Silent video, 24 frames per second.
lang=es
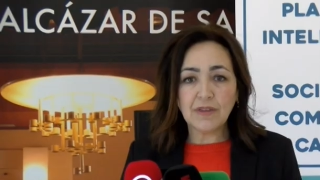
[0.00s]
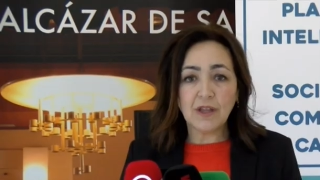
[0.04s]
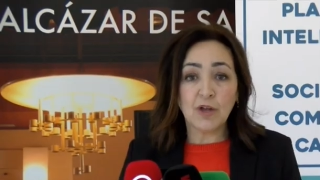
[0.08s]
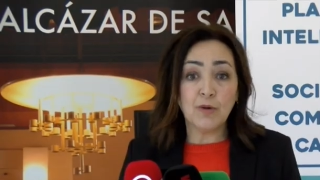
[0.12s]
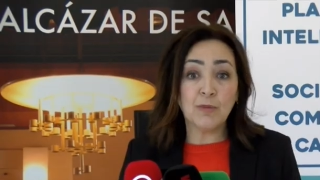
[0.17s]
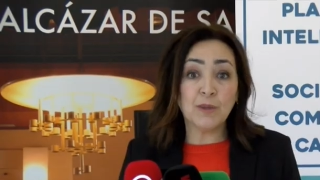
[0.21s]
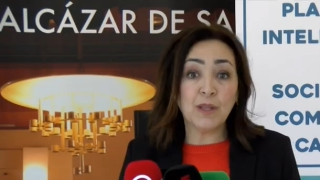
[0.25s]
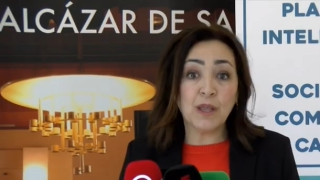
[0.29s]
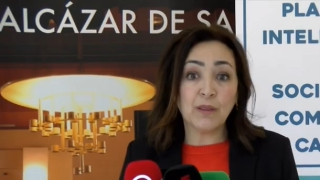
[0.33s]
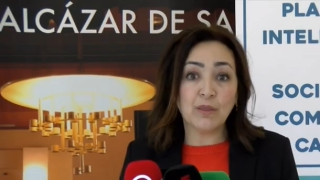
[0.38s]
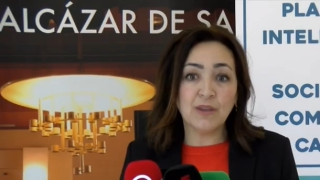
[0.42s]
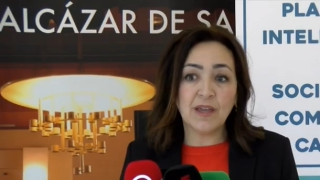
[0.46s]

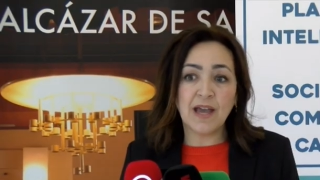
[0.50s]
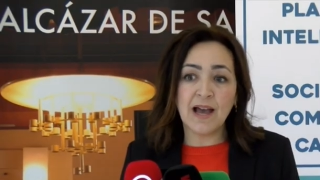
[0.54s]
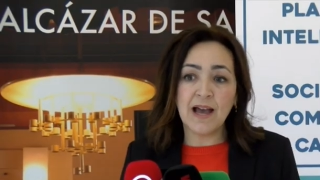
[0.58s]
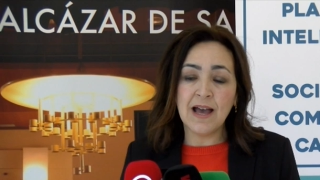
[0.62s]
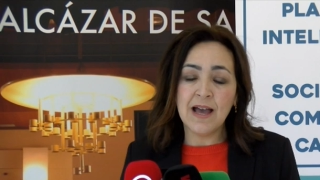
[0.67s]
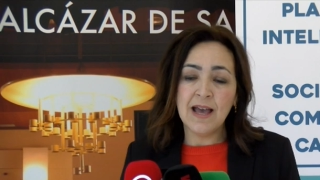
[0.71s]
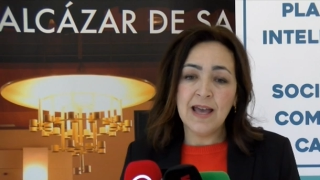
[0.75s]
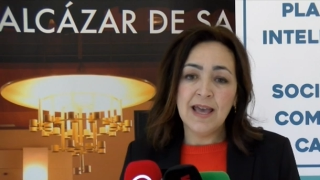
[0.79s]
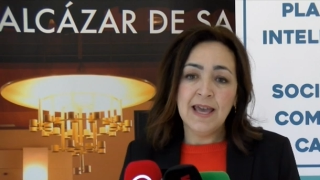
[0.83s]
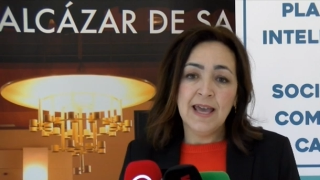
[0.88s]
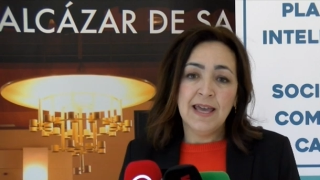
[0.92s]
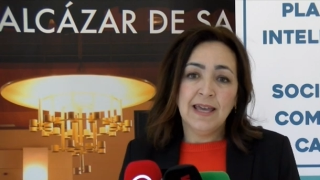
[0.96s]
Como
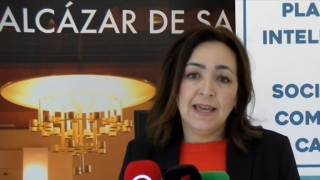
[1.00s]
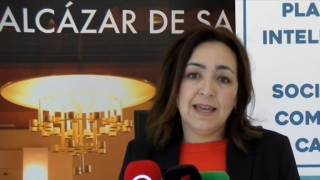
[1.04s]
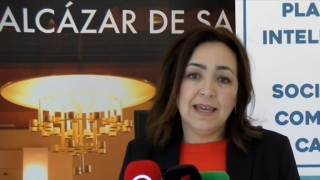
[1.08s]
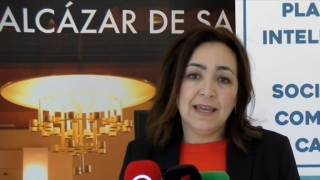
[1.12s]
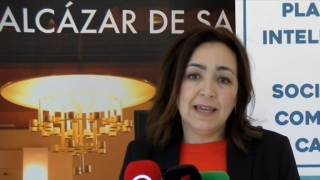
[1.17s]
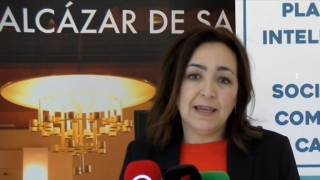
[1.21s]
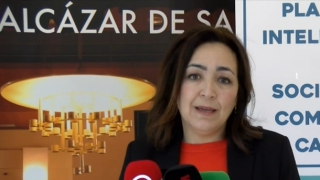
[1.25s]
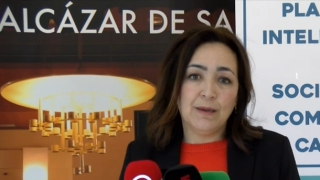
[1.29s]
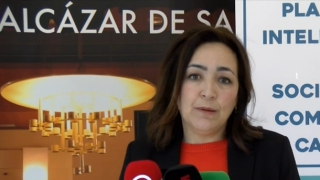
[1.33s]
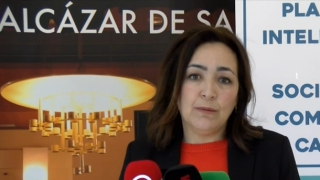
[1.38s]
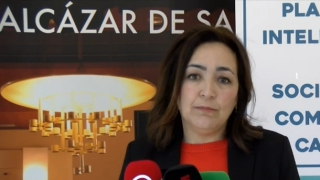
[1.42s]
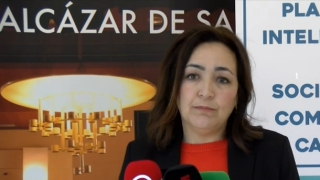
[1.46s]
decía,
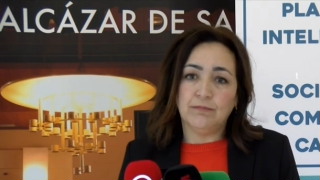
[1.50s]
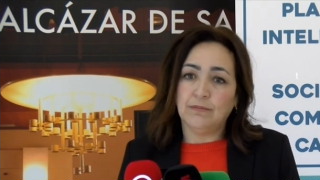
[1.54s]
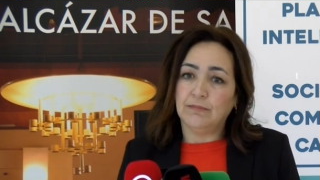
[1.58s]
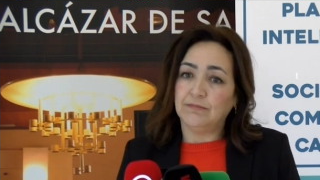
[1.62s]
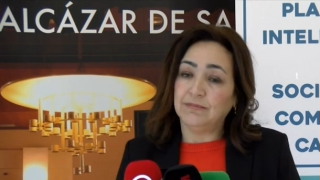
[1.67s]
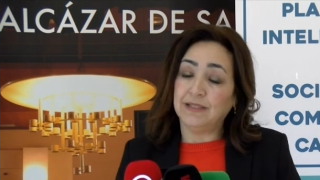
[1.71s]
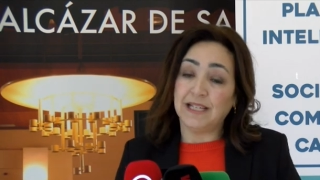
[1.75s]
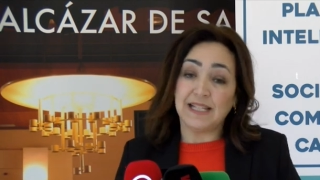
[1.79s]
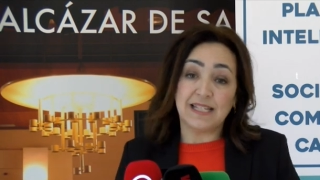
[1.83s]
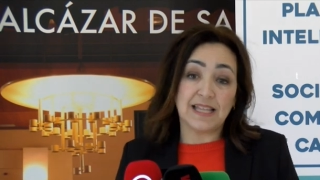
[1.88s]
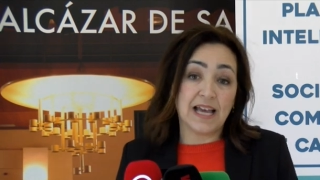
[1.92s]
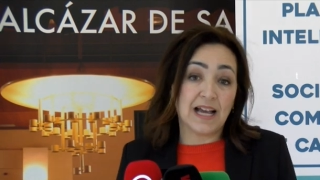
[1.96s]
eh,
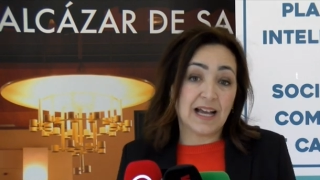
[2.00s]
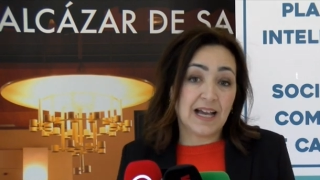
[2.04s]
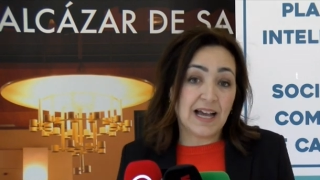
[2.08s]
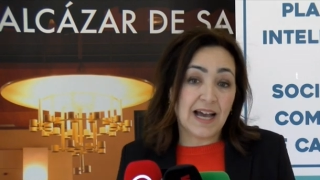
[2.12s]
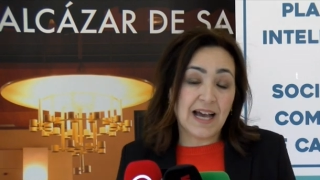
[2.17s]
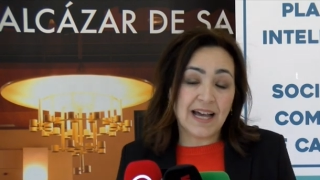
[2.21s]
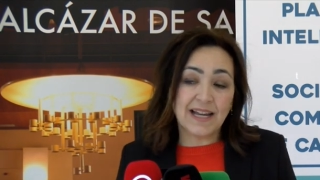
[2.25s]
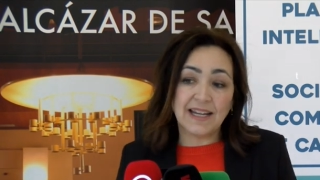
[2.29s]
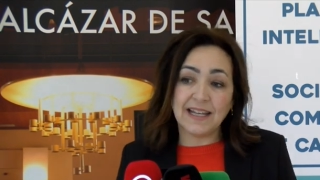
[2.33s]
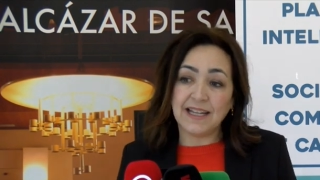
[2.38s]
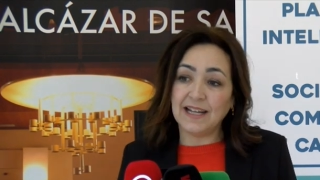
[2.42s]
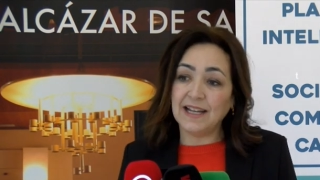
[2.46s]

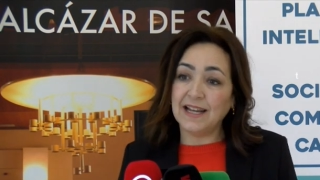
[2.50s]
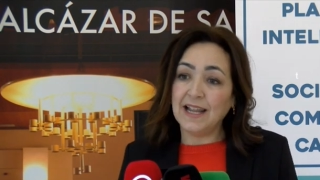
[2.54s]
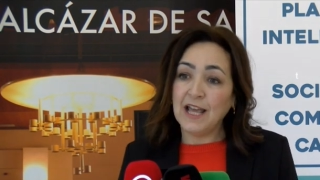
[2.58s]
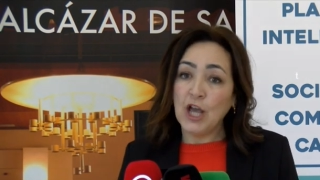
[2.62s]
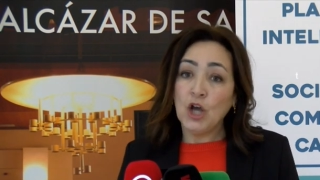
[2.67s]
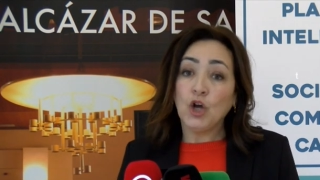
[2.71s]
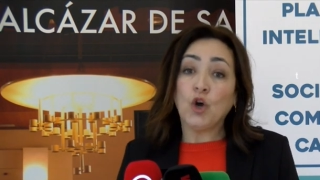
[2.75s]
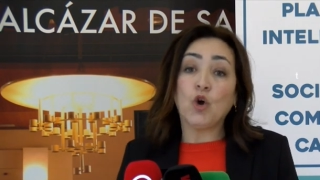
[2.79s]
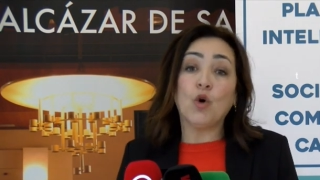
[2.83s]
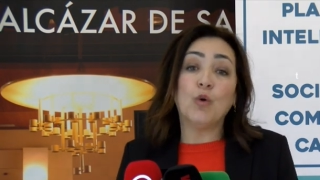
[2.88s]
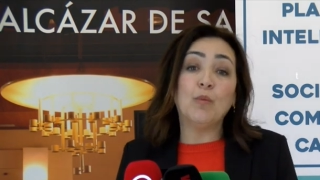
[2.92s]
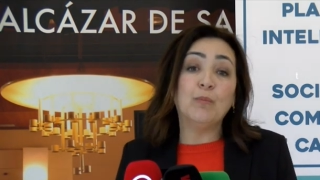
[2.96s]
destacar el
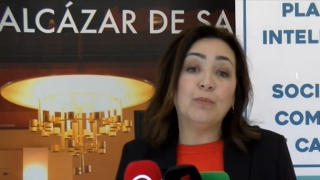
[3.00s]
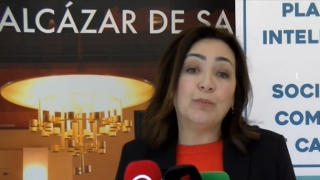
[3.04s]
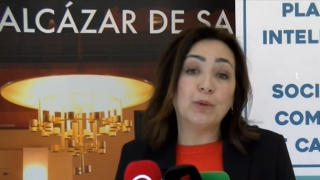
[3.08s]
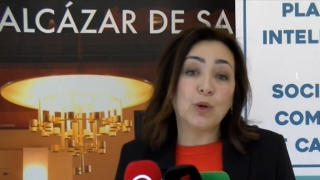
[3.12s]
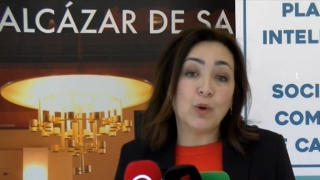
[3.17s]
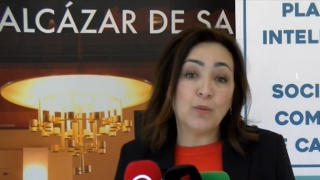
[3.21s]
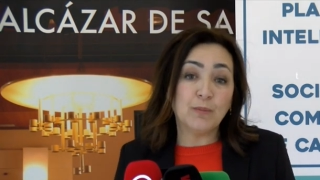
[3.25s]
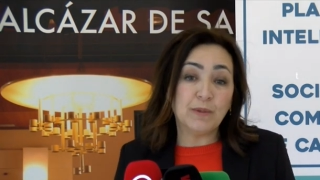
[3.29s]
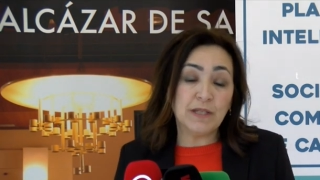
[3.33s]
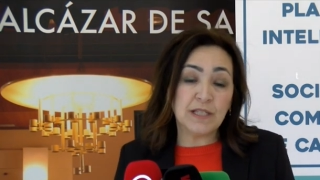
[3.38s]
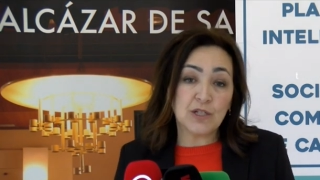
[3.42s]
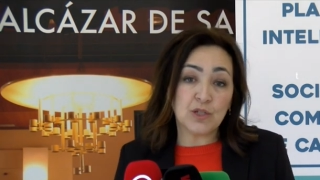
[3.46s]

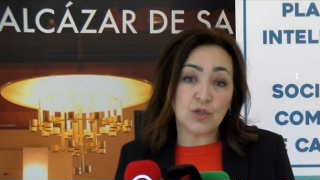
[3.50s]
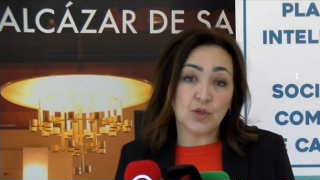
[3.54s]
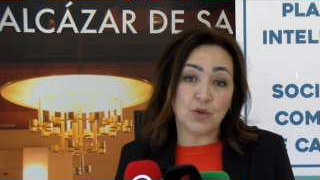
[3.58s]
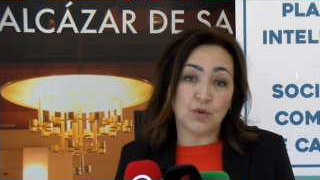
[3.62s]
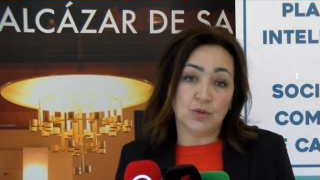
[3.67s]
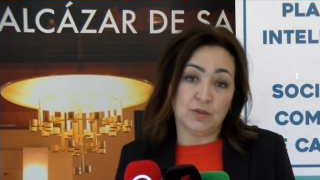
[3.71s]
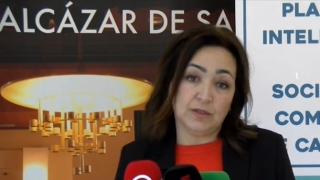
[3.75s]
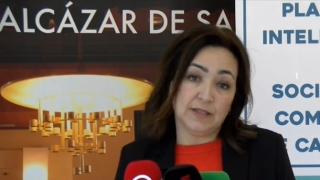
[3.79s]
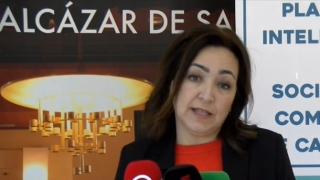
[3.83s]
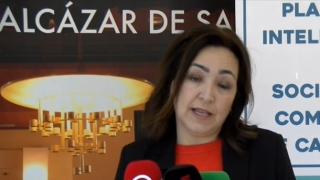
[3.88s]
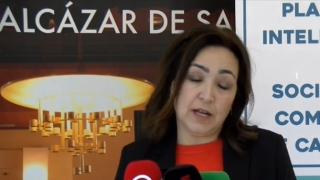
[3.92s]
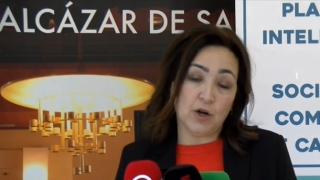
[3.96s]

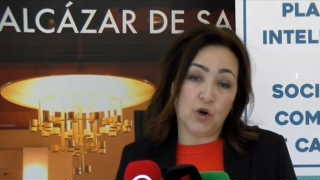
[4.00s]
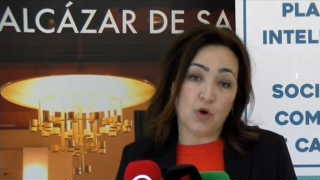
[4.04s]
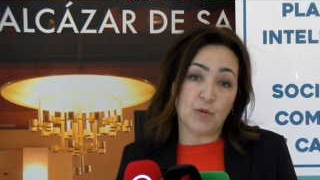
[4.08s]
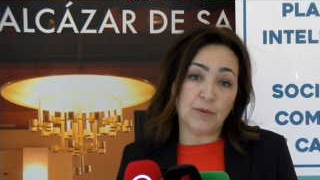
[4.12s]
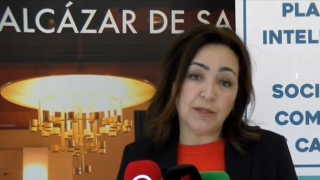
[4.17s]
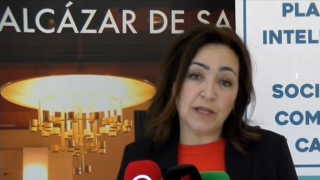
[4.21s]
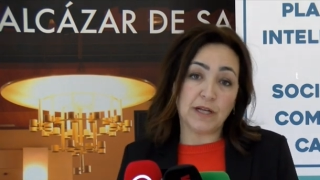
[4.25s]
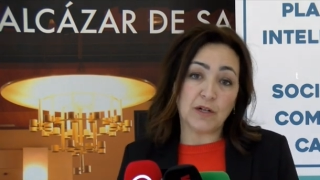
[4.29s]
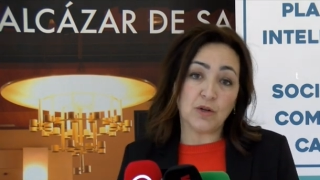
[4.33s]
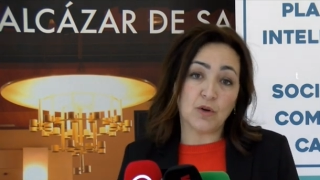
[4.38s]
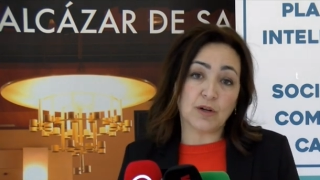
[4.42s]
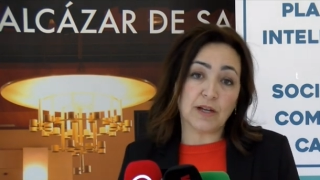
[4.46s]
compromiso del
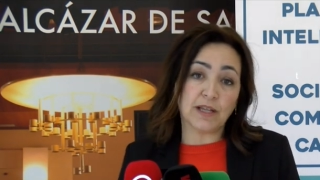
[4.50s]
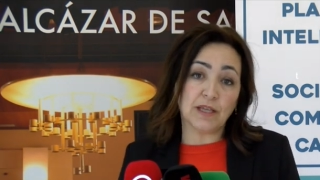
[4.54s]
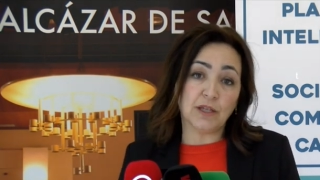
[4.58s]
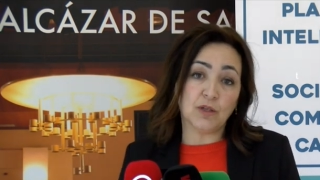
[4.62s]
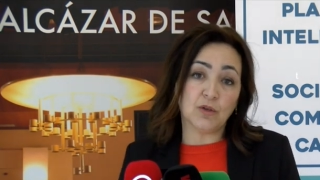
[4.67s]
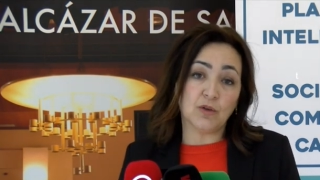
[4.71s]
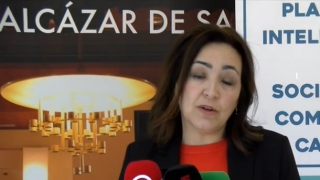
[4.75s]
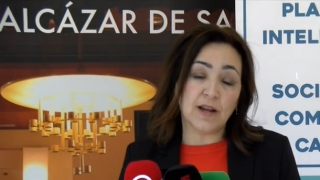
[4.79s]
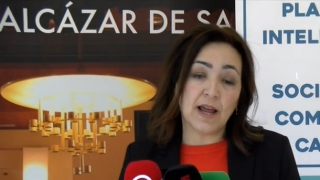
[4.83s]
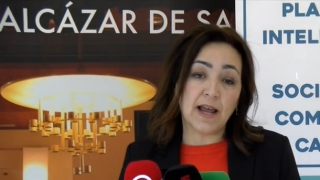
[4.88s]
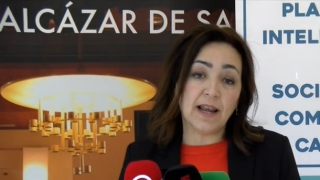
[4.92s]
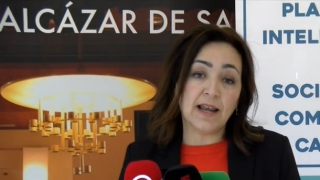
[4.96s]
Gobierno
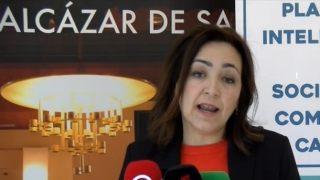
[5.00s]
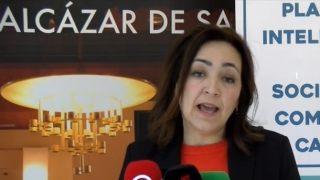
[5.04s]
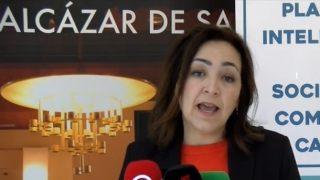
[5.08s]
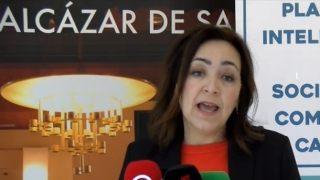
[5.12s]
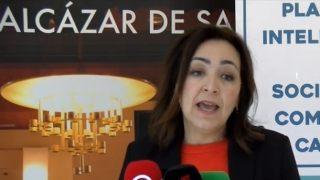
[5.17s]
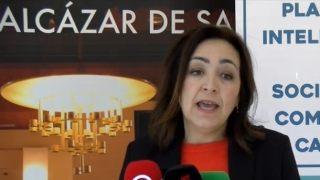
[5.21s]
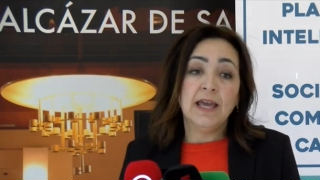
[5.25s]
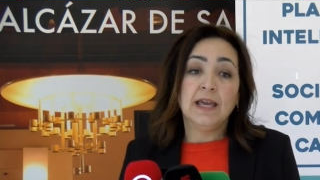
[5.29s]
regional